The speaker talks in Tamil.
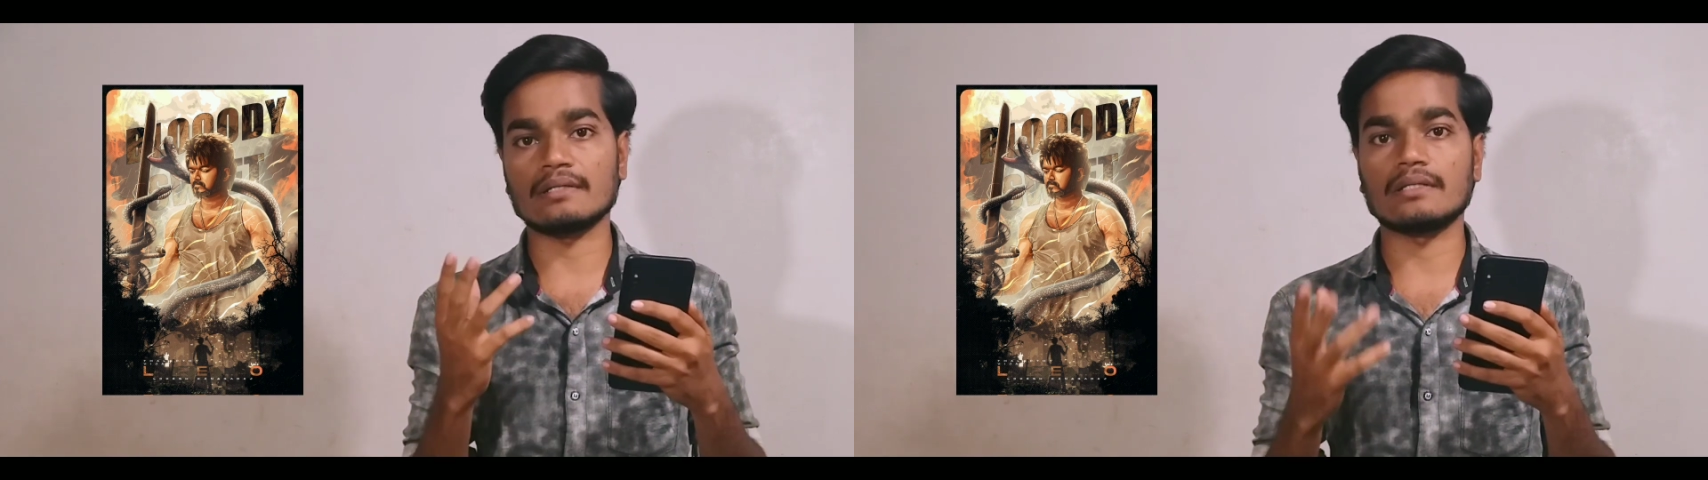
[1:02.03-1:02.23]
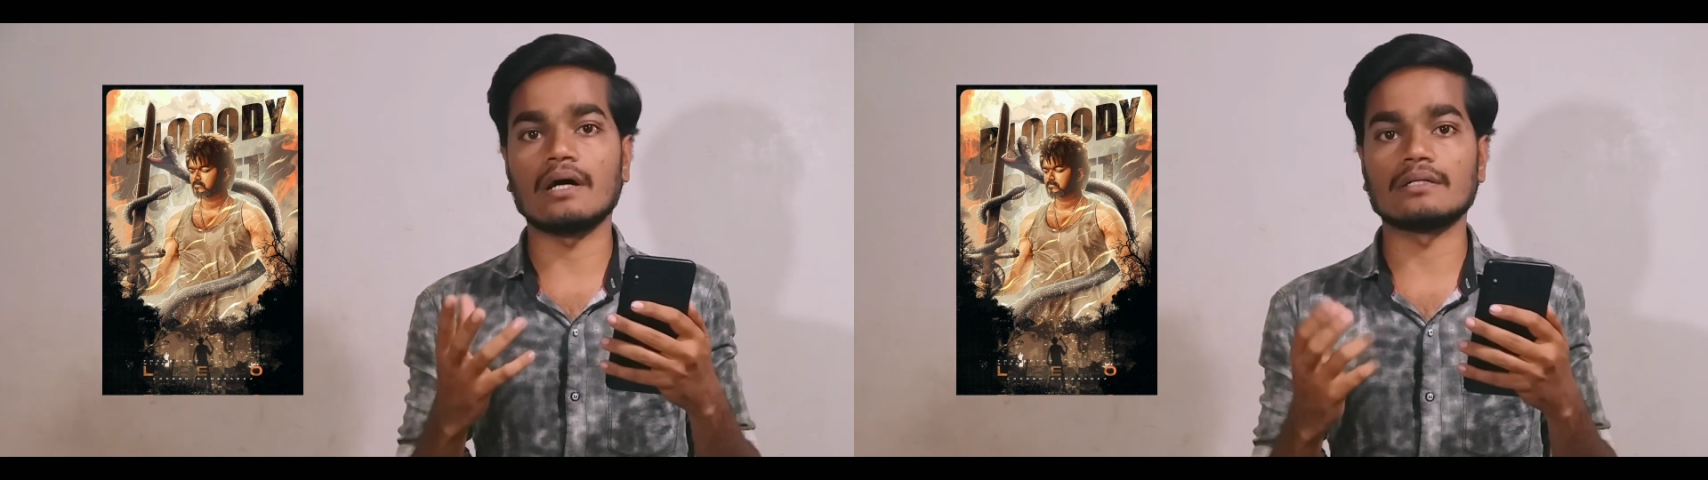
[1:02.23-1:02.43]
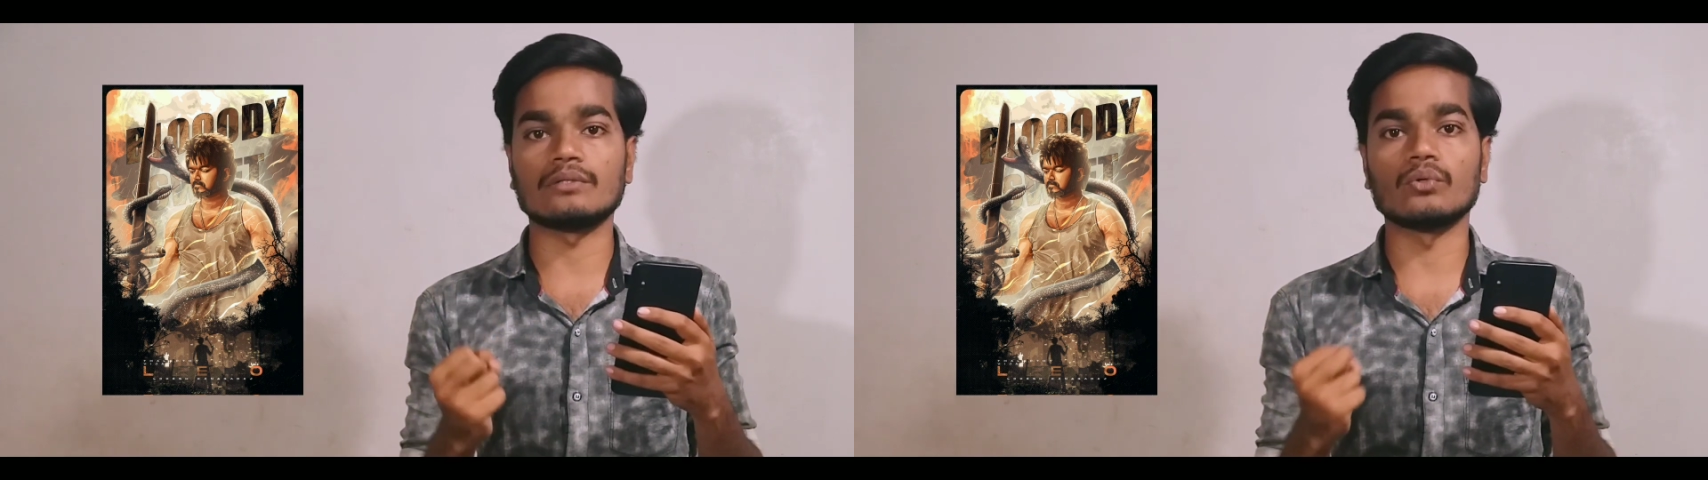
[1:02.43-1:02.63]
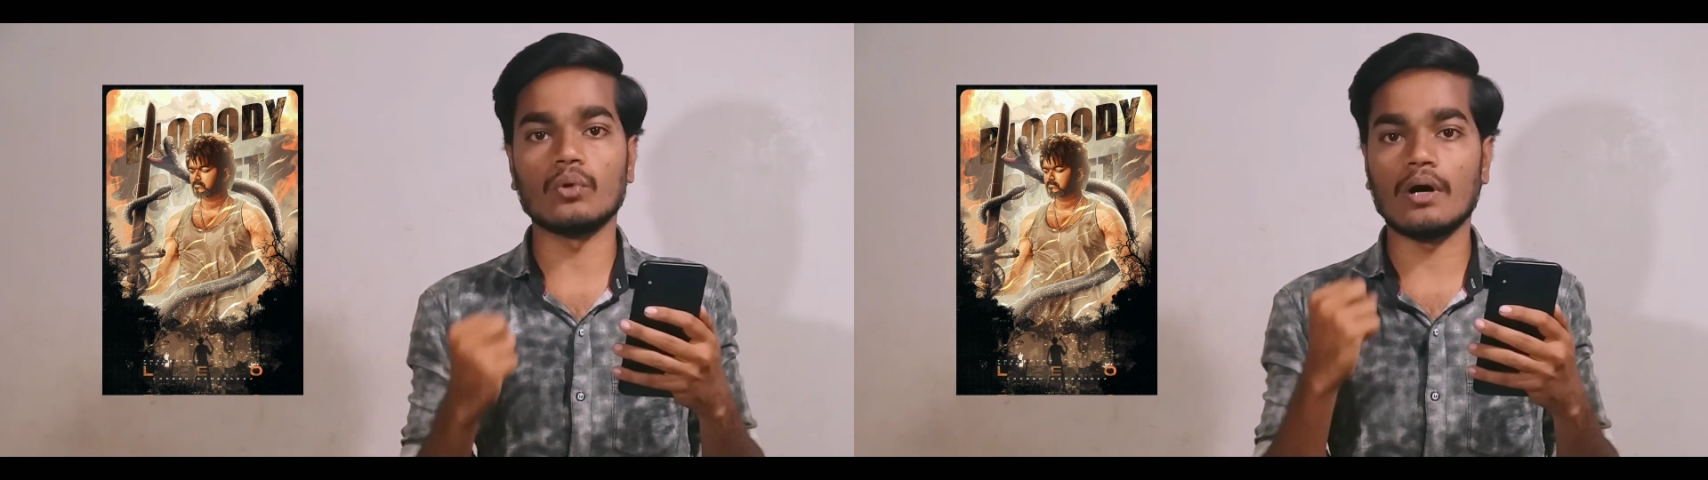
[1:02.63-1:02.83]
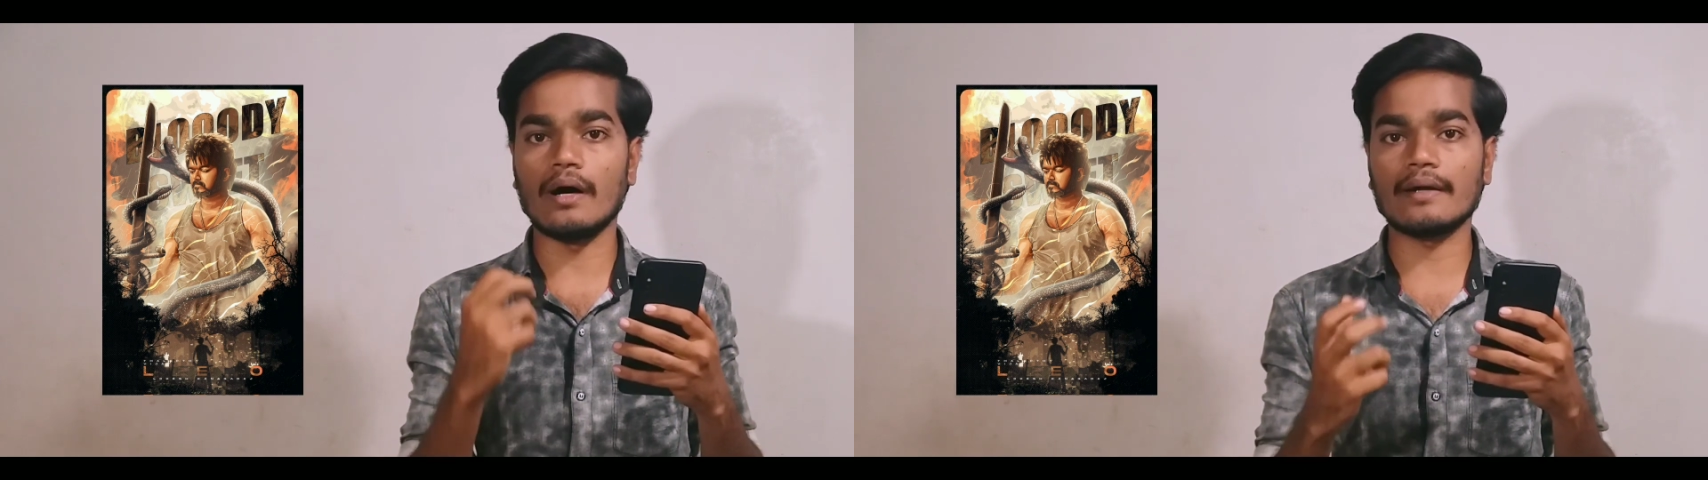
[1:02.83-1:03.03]
தாட்
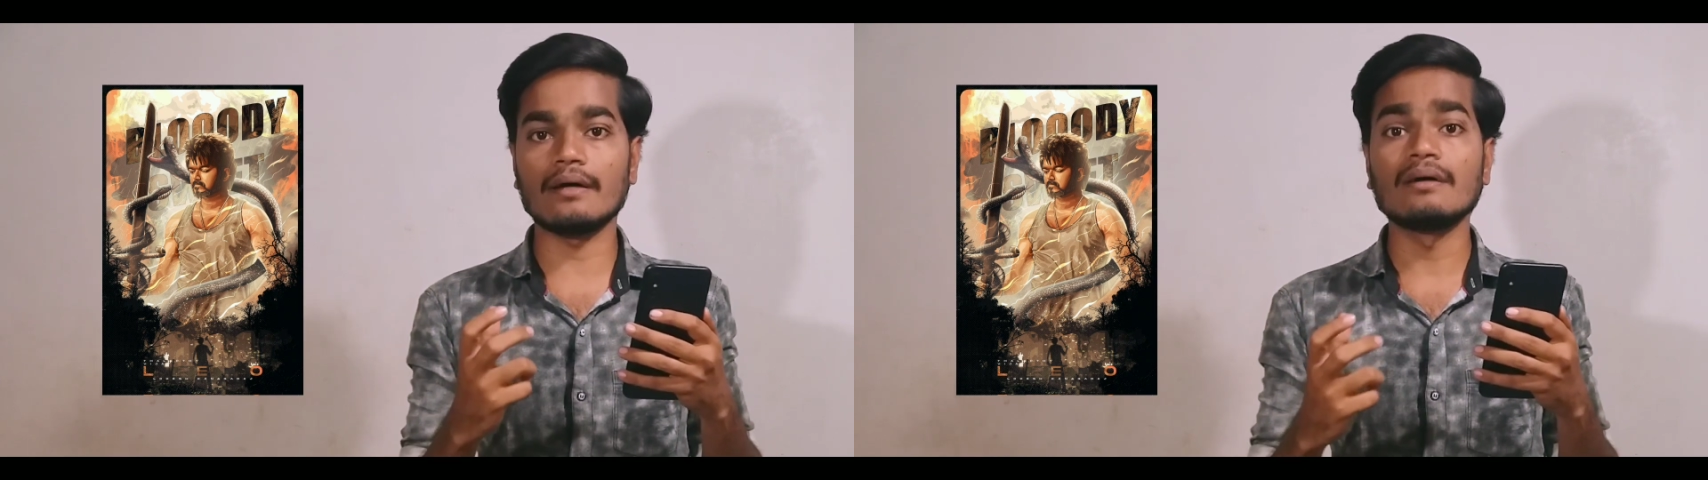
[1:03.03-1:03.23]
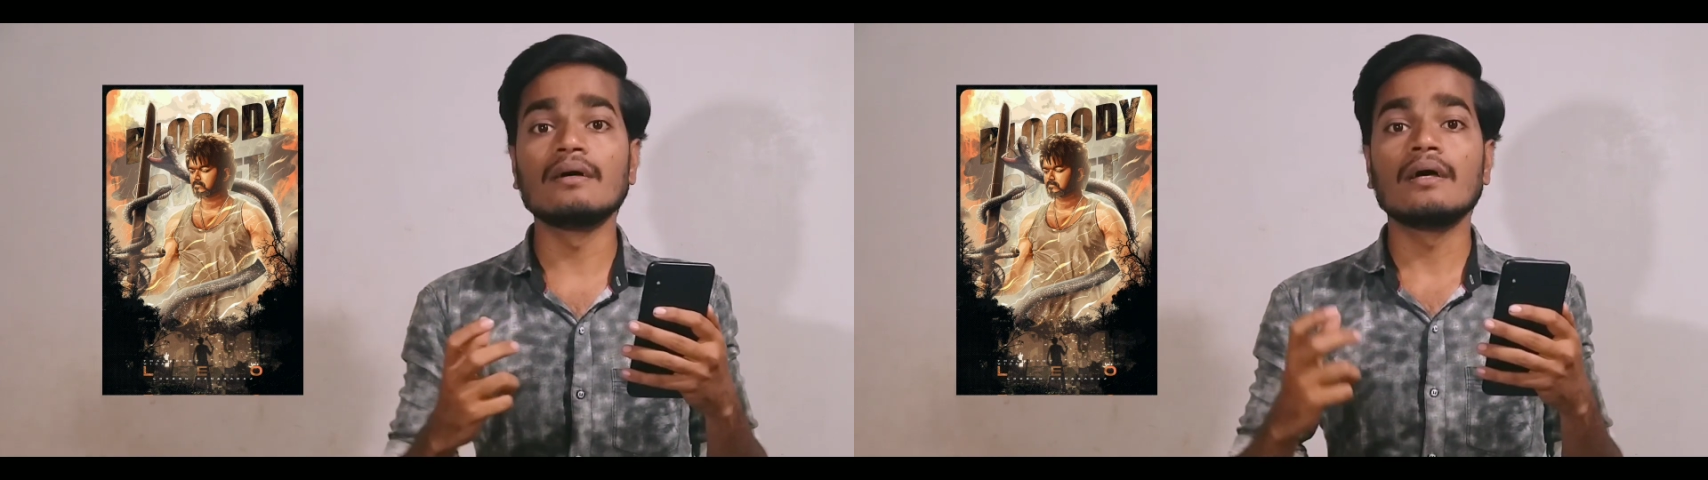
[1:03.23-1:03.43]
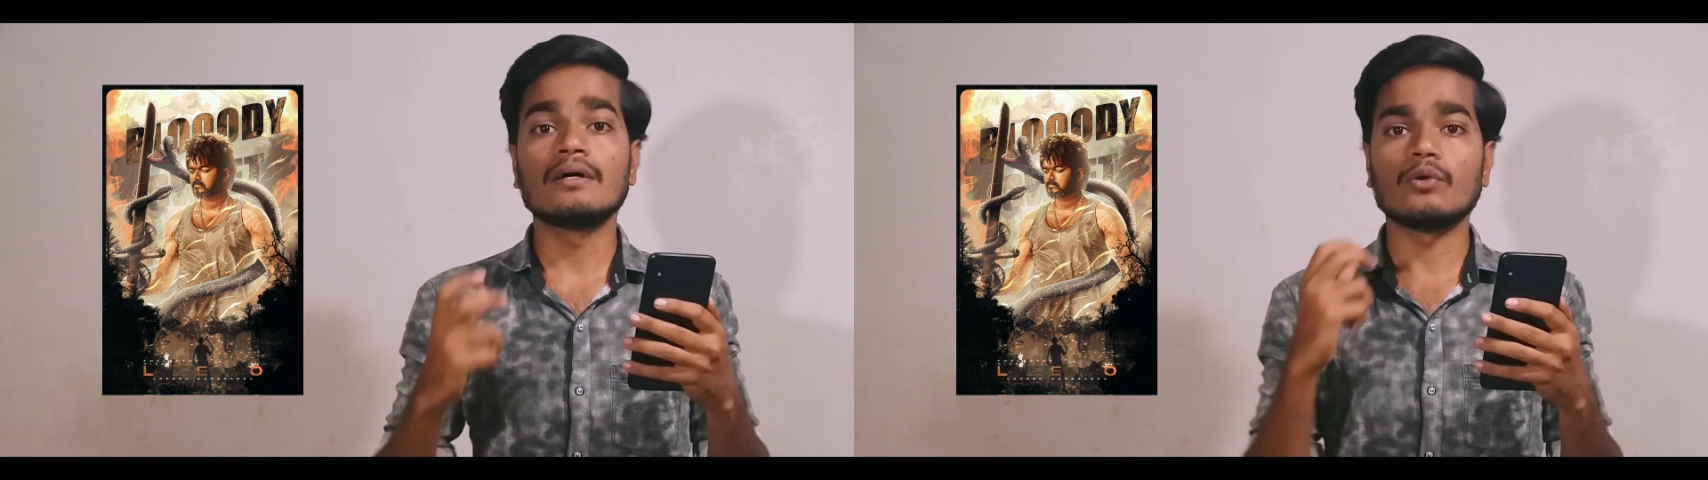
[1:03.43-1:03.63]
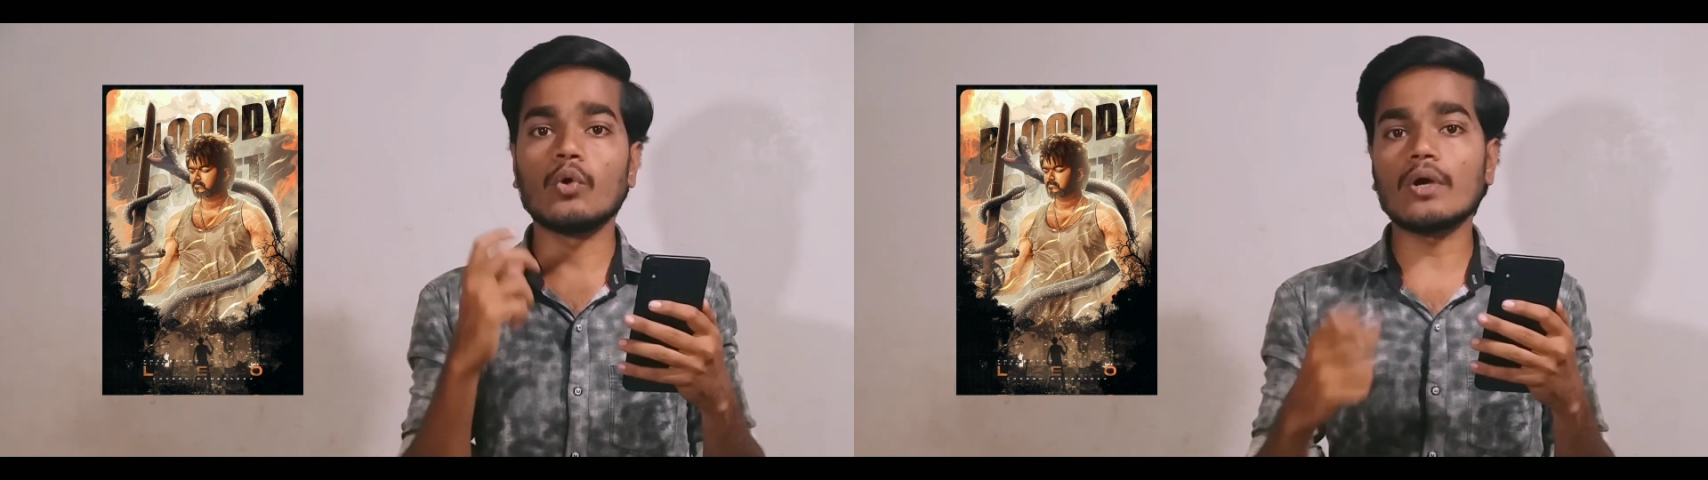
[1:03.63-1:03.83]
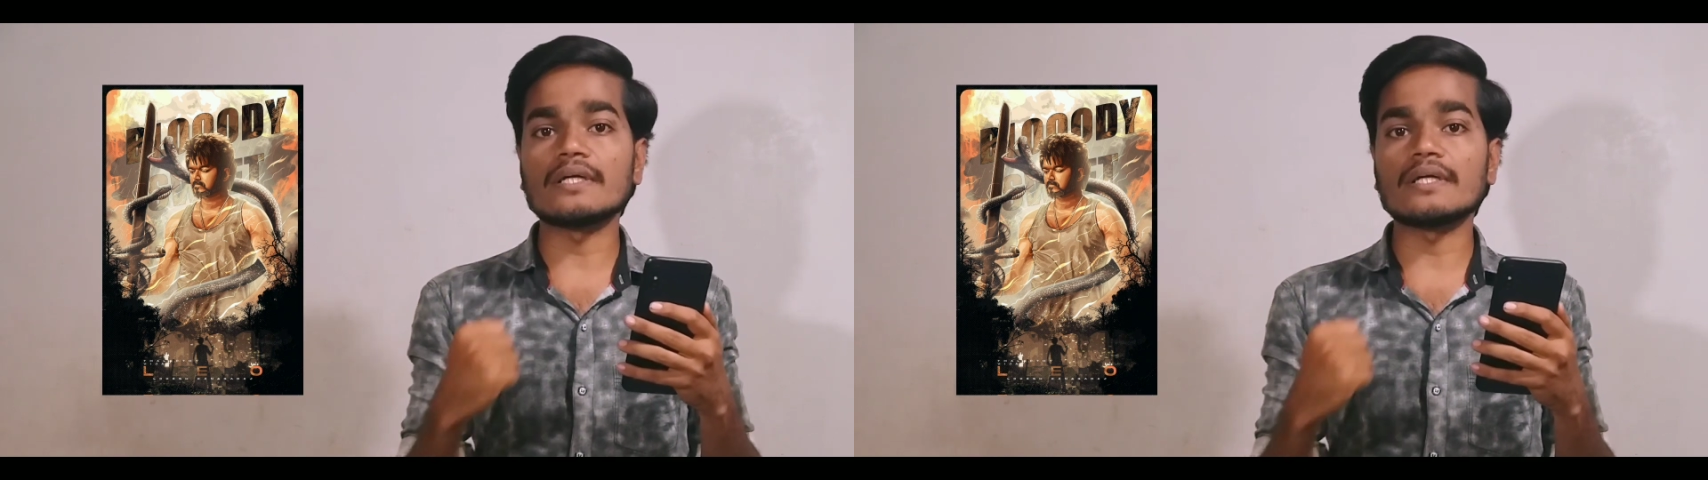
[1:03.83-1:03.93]
இருக்கும் ஆனால் லோகேஷ்